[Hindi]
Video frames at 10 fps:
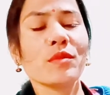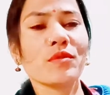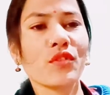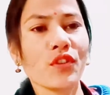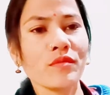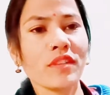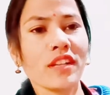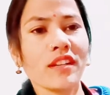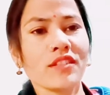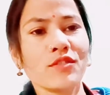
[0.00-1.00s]
फ़ोन
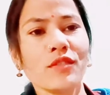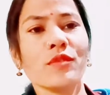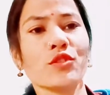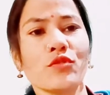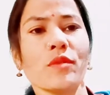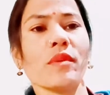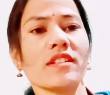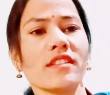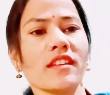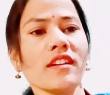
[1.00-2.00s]
मेरे एक्चुअली बच्चों के
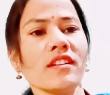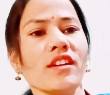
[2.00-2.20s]
पास ही था